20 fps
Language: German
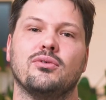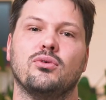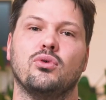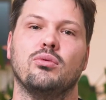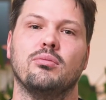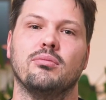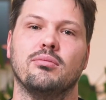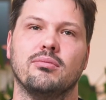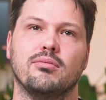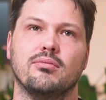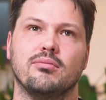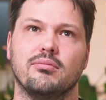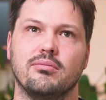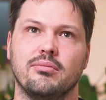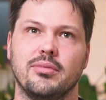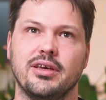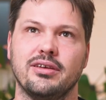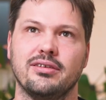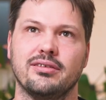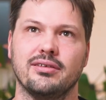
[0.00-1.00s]

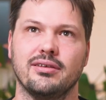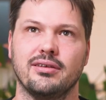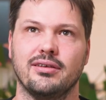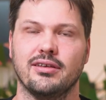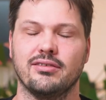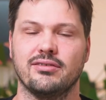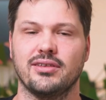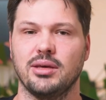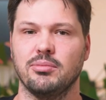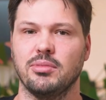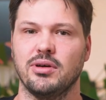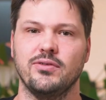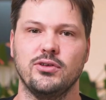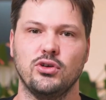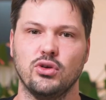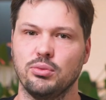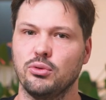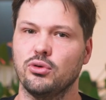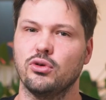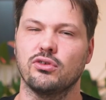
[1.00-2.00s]
um mich in das Thema
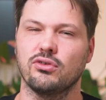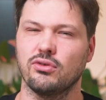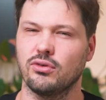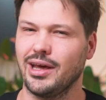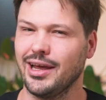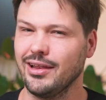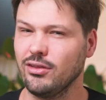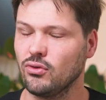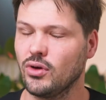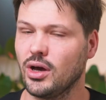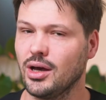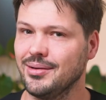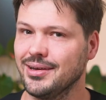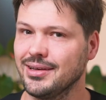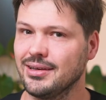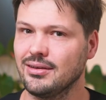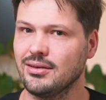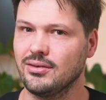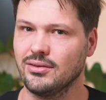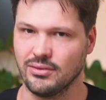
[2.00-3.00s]
Videoproduktion
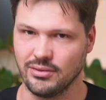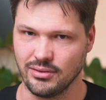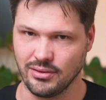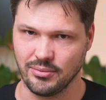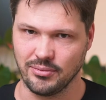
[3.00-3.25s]
einzuarbeiten,